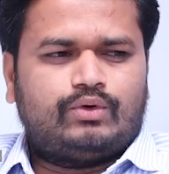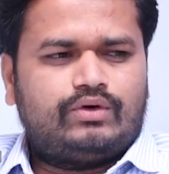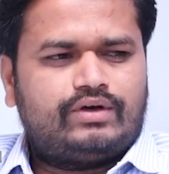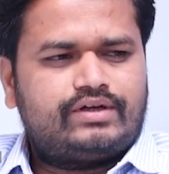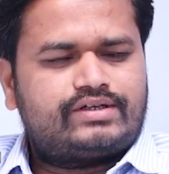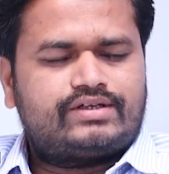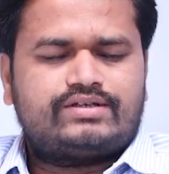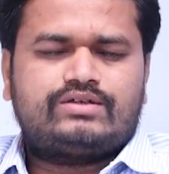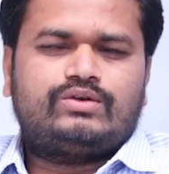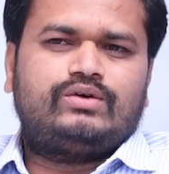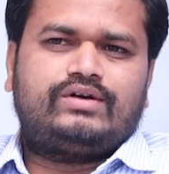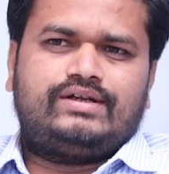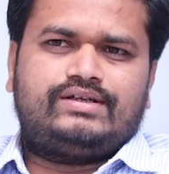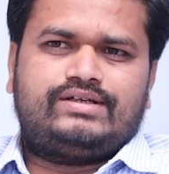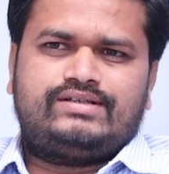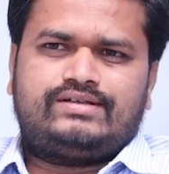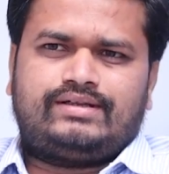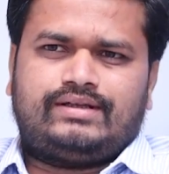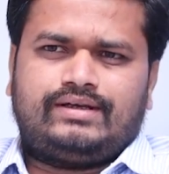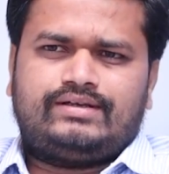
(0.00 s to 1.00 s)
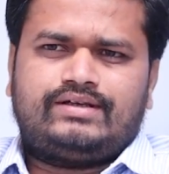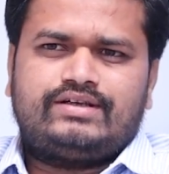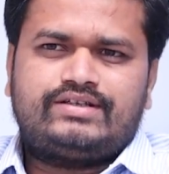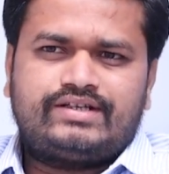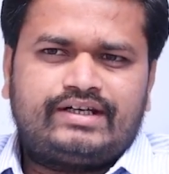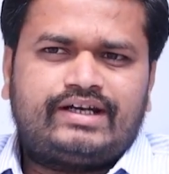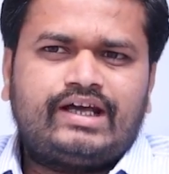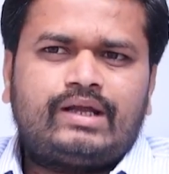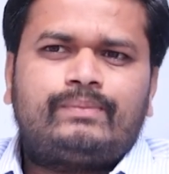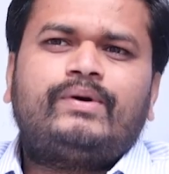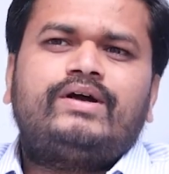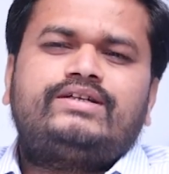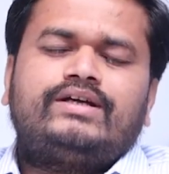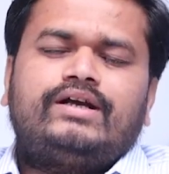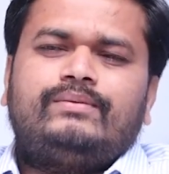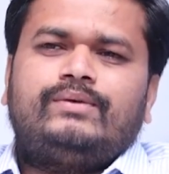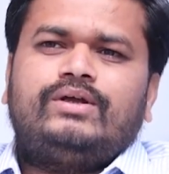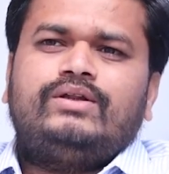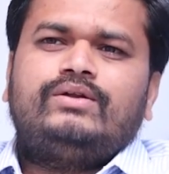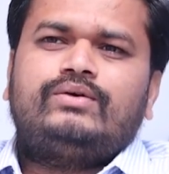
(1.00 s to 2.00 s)
పొలిటీషియన్స్ నోటీస్ ఇస్తే అసలు సిట్ ఏర్పాటు
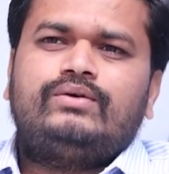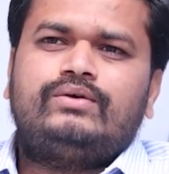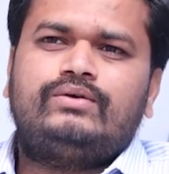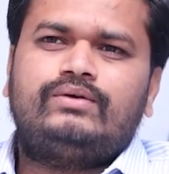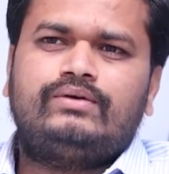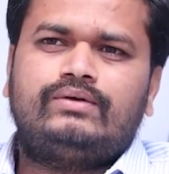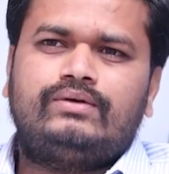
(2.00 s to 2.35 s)
చేయడం ఎందుకు